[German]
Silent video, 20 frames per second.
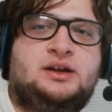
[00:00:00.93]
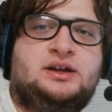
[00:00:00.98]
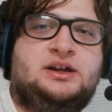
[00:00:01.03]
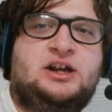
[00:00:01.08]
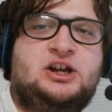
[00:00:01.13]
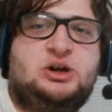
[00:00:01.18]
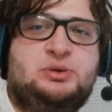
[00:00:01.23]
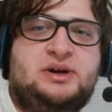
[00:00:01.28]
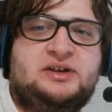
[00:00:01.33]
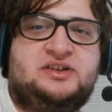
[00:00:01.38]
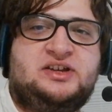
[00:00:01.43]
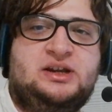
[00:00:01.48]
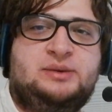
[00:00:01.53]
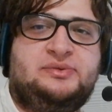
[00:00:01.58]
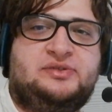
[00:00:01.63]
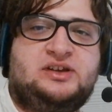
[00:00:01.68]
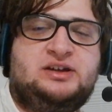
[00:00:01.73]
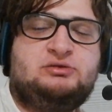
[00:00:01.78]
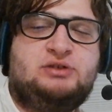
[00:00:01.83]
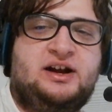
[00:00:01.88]
Hier nochmal Team
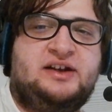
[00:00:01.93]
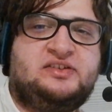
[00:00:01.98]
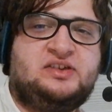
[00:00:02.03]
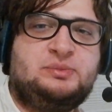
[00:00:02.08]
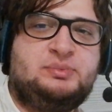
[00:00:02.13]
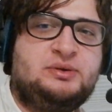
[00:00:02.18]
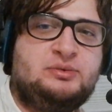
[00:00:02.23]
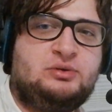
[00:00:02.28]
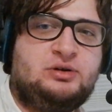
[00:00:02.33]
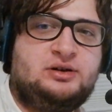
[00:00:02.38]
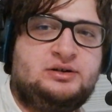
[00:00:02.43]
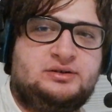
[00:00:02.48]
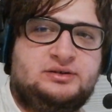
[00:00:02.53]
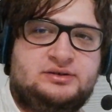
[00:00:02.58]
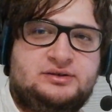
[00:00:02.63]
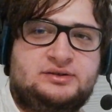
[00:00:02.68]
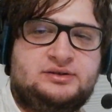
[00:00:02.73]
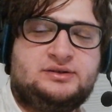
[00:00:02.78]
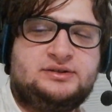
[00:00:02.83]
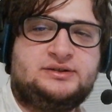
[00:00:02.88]
C,
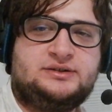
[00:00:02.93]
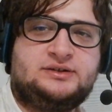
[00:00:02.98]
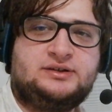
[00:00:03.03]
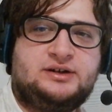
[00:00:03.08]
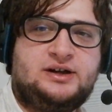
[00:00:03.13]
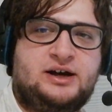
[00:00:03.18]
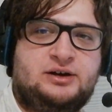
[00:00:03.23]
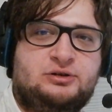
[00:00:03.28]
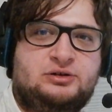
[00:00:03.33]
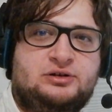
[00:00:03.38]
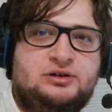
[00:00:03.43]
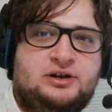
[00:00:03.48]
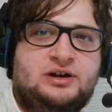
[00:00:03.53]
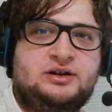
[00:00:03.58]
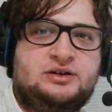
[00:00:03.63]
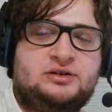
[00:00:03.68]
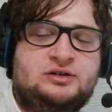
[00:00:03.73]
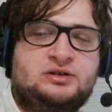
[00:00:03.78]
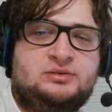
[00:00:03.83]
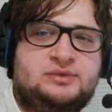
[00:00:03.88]
RaceCP1. Hallo
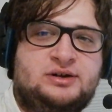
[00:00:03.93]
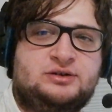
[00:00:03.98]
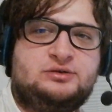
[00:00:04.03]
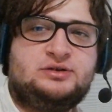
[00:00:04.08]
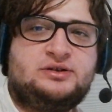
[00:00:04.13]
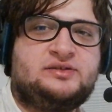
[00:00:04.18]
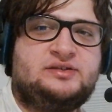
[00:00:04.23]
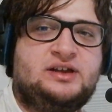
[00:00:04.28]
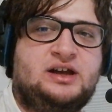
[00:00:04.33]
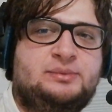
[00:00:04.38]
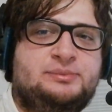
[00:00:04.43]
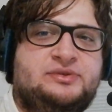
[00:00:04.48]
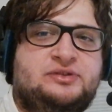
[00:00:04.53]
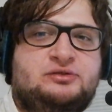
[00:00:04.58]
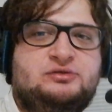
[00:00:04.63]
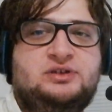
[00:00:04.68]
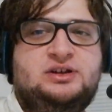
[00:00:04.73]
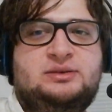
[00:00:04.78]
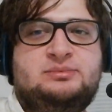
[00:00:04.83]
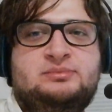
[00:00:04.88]
Leute, nochmal kurz nach dem
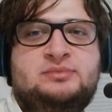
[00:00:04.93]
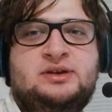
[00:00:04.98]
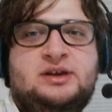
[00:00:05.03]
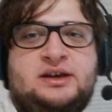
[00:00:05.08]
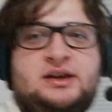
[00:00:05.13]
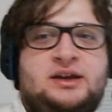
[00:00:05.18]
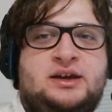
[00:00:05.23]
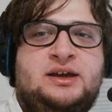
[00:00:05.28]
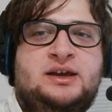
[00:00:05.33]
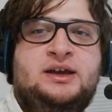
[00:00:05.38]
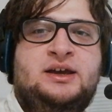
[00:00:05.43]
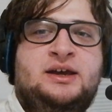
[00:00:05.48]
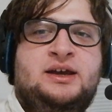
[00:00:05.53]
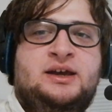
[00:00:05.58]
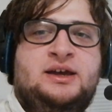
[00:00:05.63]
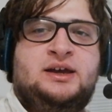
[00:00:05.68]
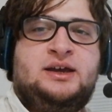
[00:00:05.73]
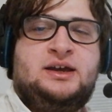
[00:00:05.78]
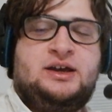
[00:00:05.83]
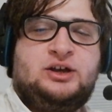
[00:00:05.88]
Stream.
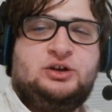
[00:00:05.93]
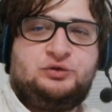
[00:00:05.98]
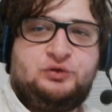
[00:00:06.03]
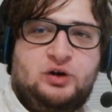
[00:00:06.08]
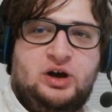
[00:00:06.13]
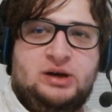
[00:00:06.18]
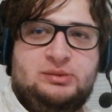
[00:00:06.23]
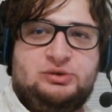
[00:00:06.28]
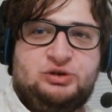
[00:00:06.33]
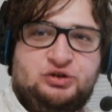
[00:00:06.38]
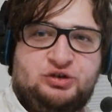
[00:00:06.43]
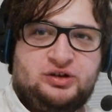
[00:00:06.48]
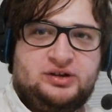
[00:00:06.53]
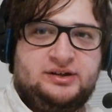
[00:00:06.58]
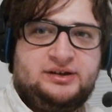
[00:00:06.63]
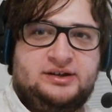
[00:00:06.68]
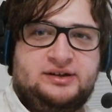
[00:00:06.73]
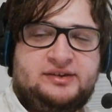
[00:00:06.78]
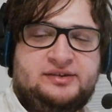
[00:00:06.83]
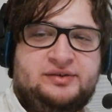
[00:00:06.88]
Ich freue mich,
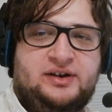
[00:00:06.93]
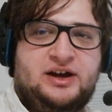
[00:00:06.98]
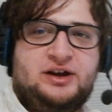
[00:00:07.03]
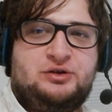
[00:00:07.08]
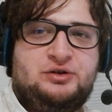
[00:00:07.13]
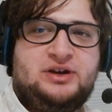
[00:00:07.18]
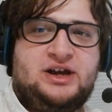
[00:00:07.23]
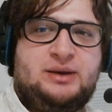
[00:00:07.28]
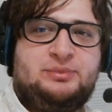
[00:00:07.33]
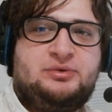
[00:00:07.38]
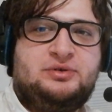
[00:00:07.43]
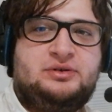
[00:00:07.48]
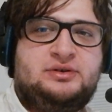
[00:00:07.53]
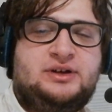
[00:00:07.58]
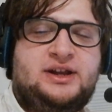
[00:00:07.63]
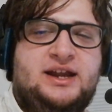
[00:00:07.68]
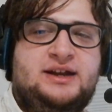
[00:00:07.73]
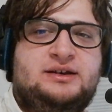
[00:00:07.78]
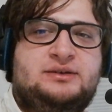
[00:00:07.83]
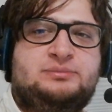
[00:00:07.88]
äh, zwei neue
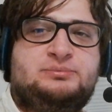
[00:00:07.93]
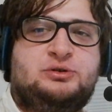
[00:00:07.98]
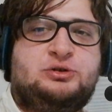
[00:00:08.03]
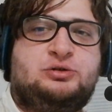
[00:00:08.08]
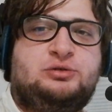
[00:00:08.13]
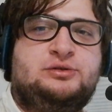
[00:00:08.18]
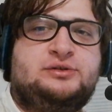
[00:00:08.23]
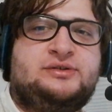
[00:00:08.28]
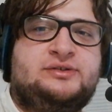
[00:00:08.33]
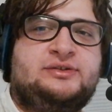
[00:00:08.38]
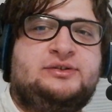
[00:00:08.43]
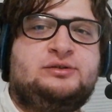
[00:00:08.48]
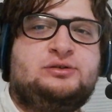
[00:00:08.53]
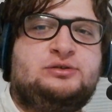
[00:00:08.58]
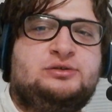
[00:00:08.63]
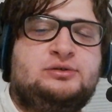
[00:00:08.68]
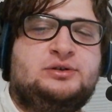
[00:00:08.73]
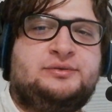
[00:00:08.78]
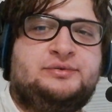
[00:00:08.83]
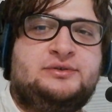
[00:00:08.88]
Abonnenten begrüßen zu
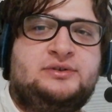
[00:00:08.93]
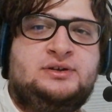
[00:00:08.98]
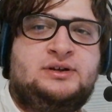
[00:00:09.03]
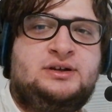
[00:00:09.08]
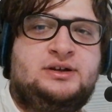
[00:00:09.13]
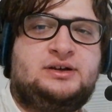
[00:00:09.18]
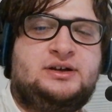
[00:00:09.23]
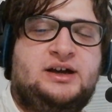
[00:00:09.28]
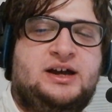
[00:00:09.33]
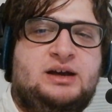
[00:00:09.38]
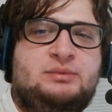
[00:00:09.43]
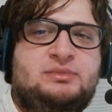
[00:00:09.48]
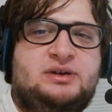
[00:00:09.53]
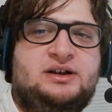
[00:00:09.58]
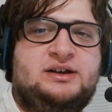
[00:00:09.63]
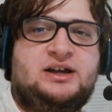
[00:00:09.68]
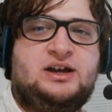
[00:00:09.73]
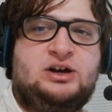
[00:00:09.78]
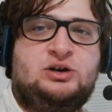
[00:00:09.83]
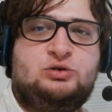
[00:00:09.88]
dürfen. Einmal
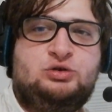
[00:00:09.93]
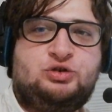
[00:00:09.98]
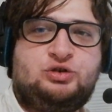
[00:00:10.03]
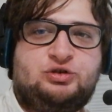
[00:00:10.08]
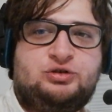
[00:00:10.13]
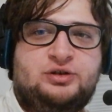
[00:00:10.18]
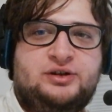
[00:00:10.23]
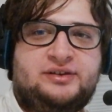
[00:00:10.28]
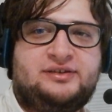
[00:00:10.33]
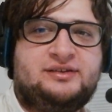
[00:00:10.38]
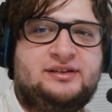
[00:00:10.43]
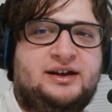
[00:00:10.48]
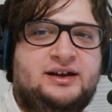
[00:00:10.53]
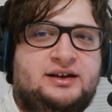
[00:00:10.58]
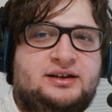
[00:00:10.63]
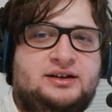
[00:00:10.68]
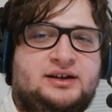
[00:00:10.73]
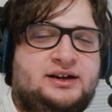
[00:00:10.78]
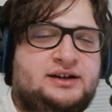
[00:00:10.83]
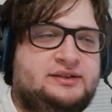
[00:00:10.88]
der Usch
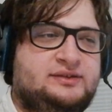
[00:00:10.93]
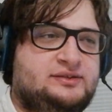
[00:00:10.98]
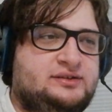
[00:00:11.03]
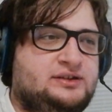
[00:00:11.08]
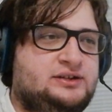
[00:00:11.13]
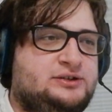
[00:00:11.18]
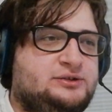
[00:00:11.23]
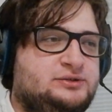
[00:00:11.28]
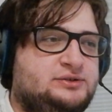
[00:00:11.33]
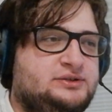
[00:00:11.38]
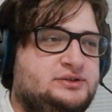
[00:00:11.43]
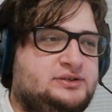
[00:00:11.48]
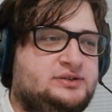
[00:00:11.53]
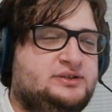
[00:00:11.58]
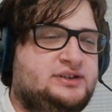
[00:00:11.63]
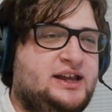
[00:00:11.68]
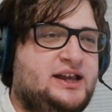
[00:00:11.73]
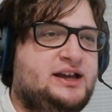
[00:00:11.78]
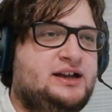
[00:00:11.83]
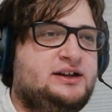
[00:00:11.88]
1981 und
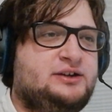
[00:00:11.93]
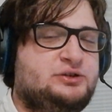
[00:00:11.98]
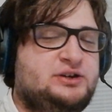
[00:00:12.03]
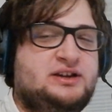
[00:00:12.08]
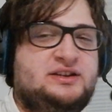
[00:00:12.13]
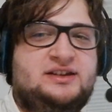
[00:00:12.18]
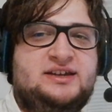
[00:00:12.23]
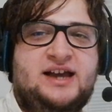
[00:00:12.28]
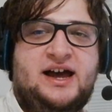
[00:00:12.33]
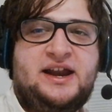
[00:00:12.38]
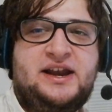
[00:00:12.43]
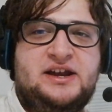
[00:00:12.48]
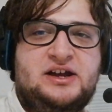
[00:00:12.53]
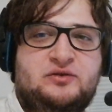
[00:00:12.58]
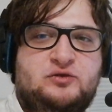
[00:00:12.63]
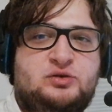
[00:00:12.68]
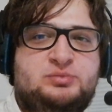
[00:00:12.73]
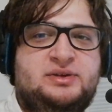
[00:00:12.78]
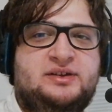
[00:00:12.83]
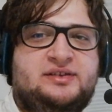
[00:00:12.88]
der oder die andere
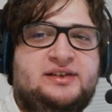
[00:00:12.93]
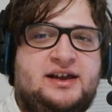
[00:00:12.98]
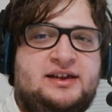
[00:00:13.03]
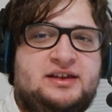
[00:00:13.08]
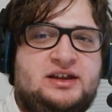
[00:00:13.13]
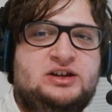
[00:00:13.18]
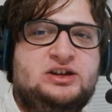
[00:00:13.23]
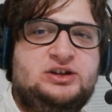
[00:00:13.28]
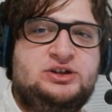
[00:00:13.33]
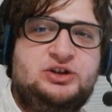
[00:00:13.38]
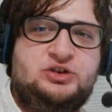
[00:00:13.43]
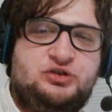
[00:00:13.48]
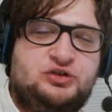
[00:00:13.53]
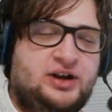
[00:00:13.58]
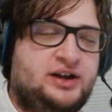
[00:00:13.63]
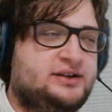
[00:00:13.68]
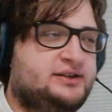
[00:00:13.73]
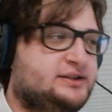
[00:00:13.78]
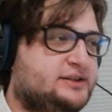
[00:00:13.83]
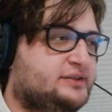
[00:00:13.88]
wurde mir jetzt leider nicht
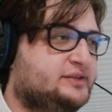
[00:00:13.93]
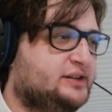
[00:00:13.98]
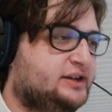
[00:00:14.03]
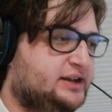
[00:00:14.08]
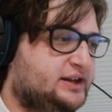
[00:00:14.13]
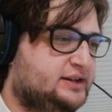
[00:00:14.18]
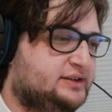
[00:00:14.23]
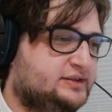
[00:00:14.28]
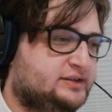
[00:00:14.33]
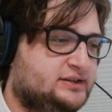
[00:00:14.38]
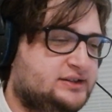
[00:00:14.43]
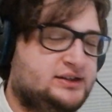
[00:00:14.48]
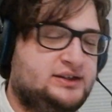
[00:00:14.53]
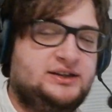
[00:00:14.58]
angezeigt.